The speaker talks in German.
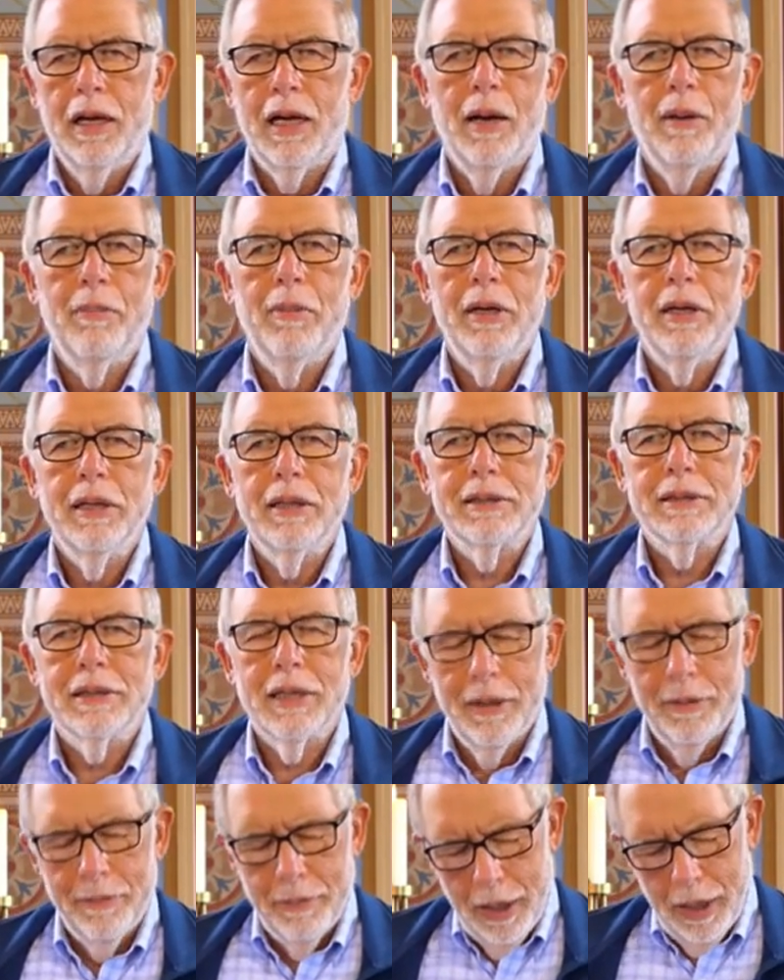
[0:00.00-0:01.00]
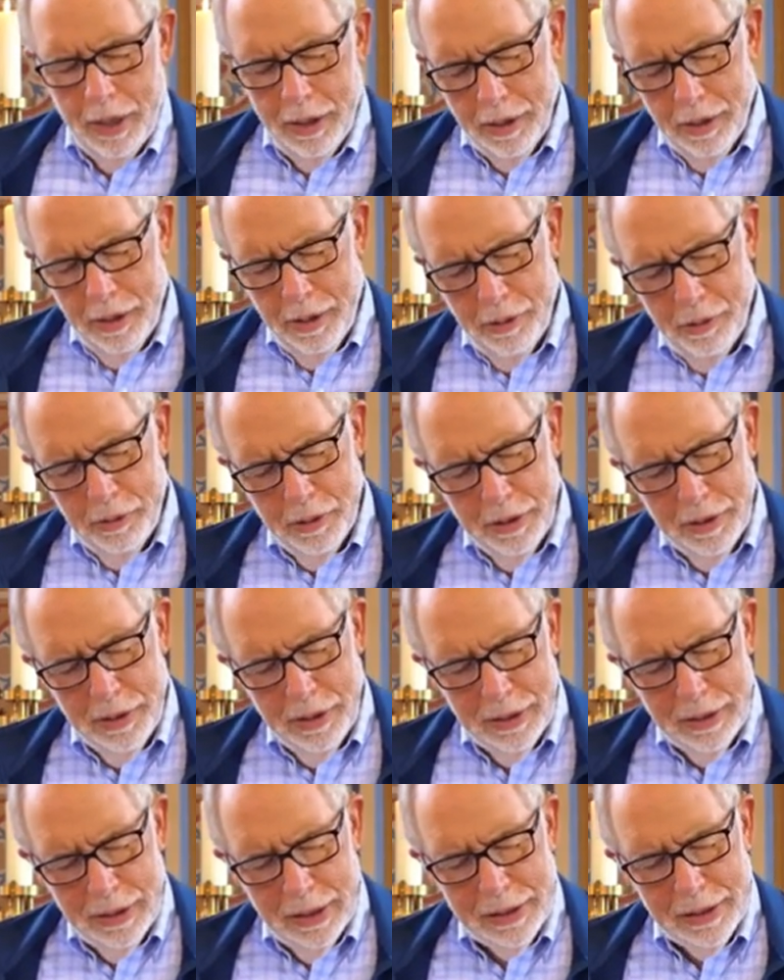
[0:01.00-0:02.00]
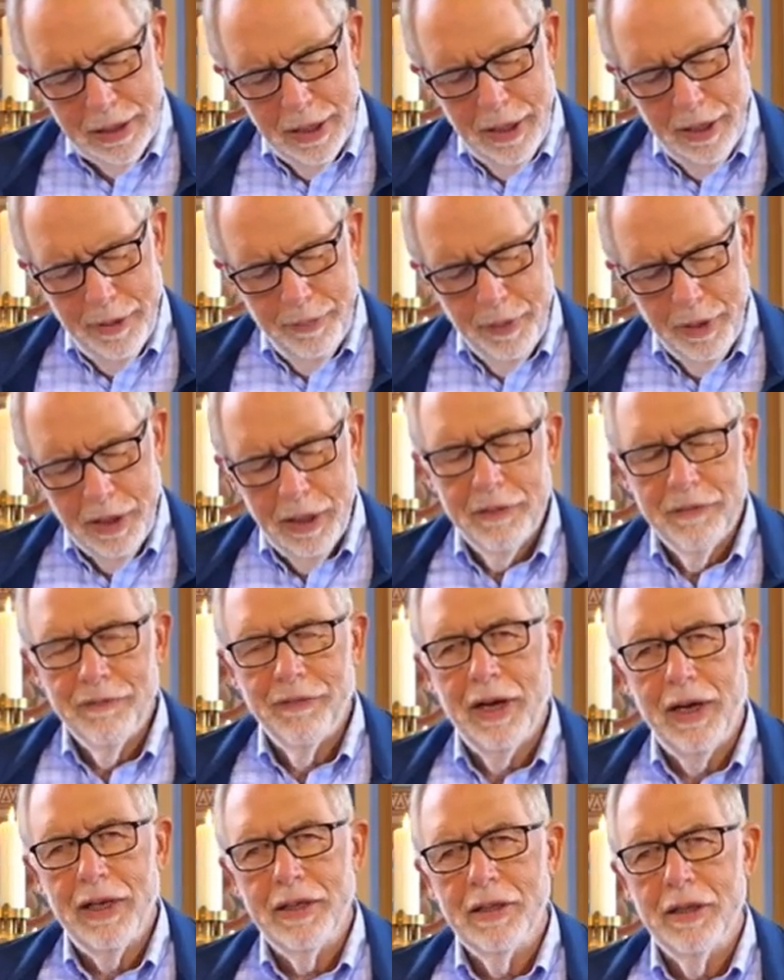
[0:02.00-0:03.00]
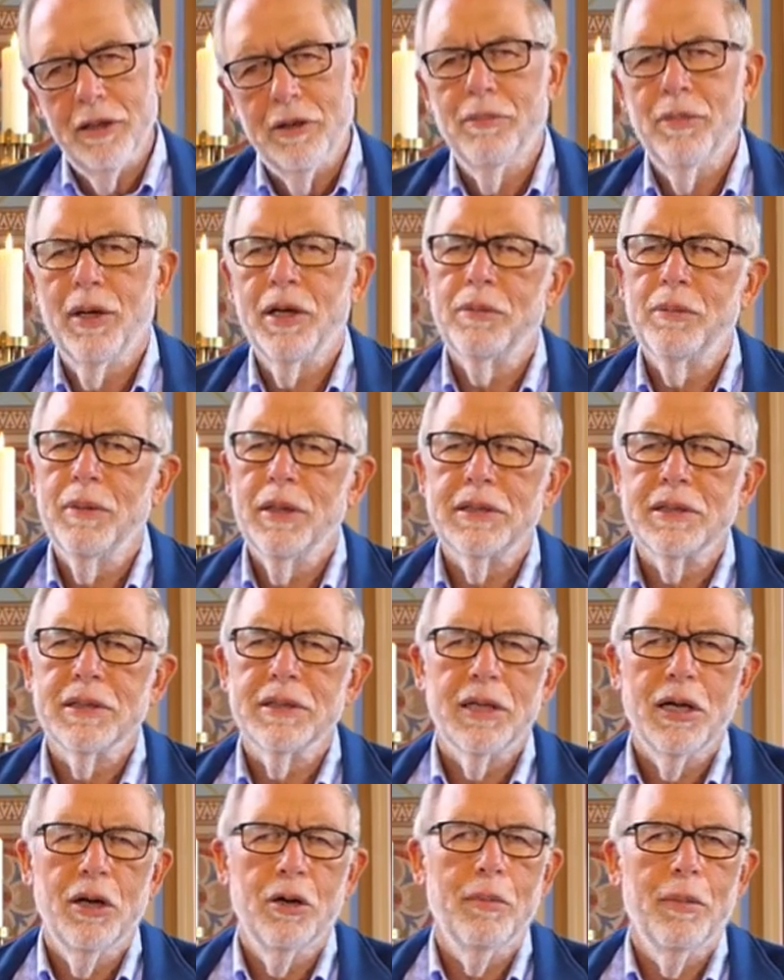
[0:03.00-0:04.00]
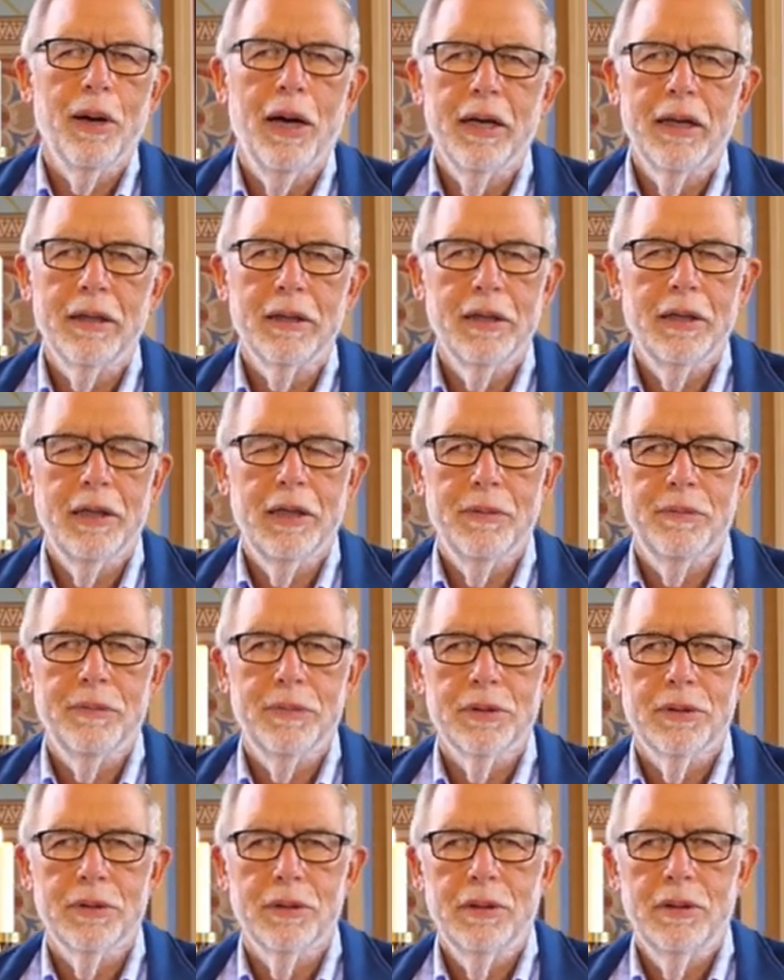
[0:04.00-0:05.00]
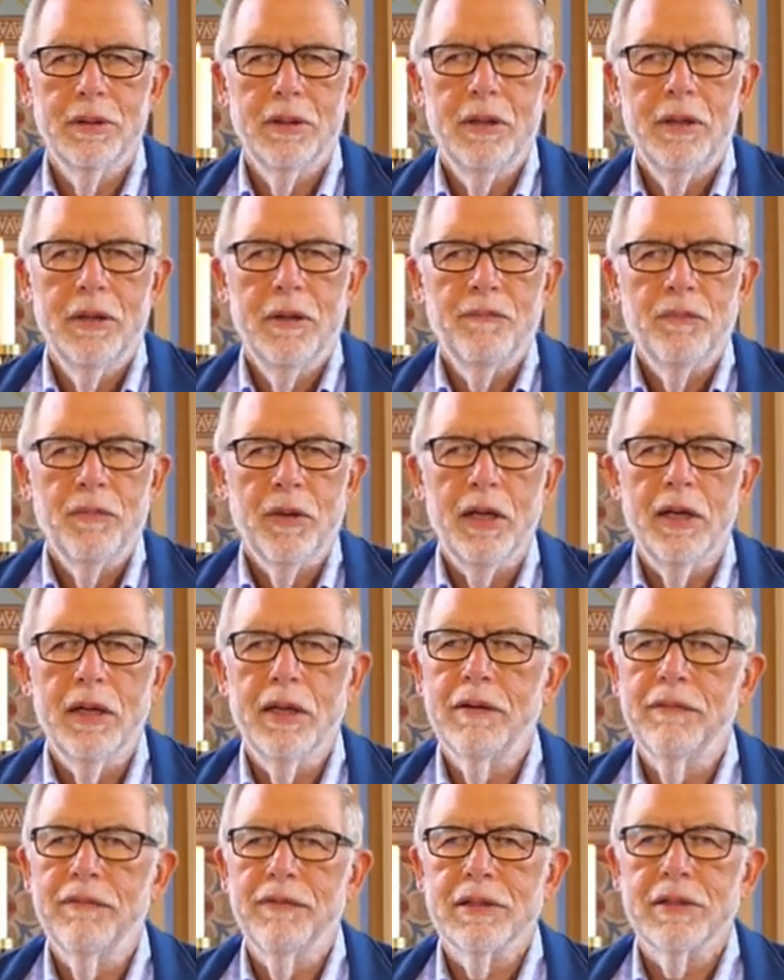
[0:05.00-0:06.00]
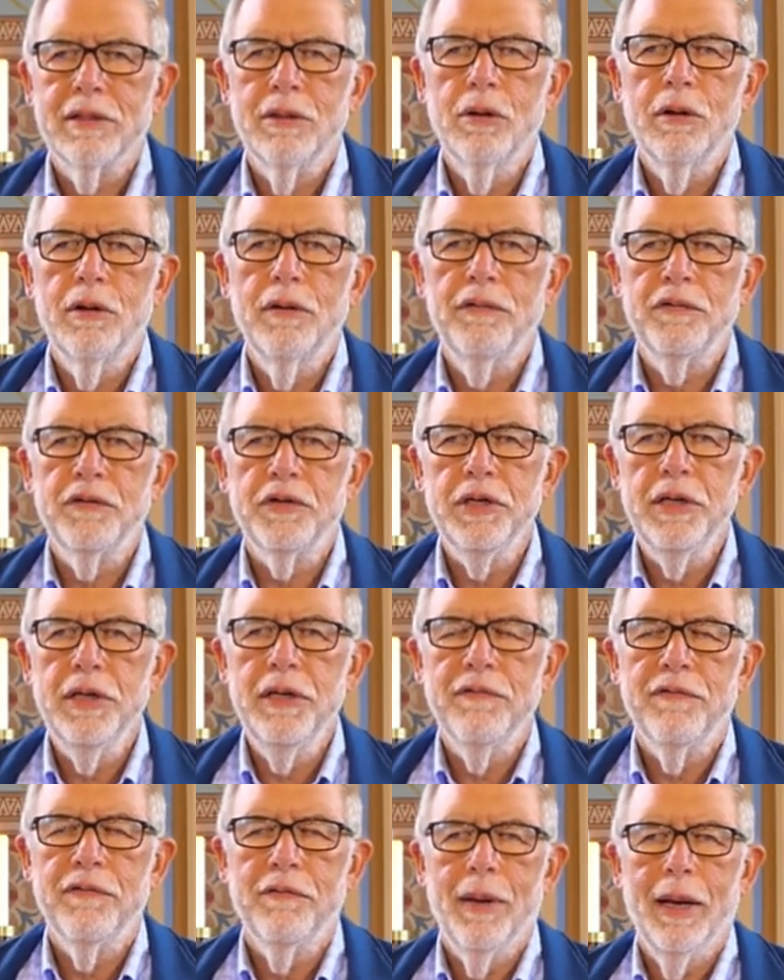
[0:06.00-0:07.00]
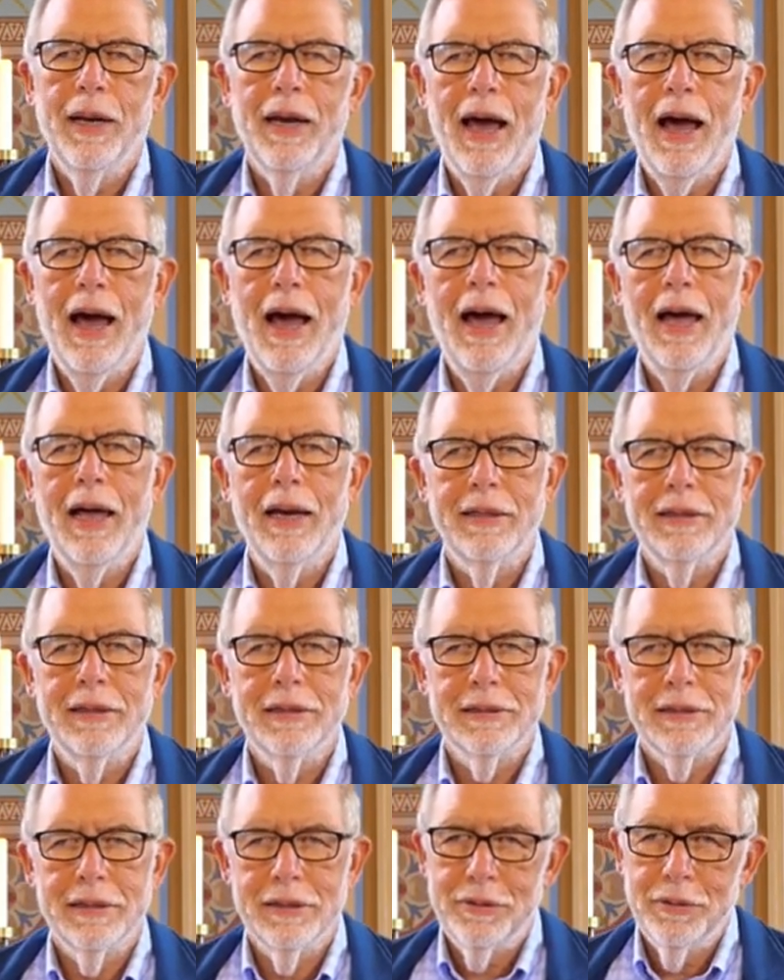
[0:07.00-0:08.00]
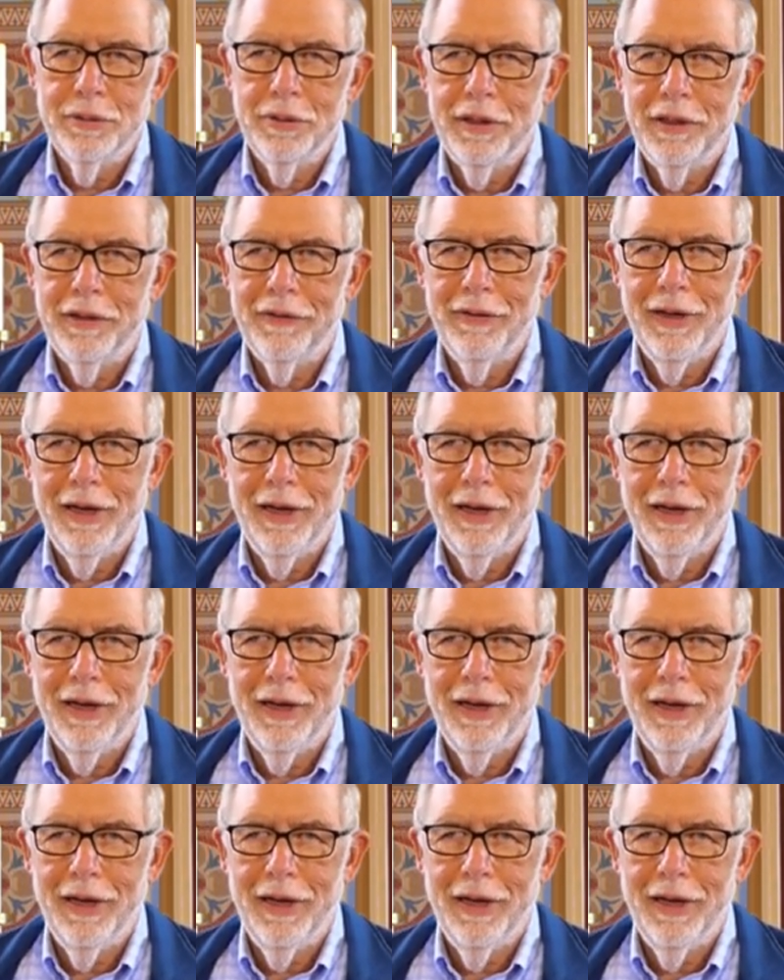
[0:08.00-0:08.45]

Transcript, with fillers: Kann man nichts dran machen und das Leben geht weiter. Und manchmal ist es auch im eigenen Leben so irgendwas läuft schief, man ahnt, dass es so nicht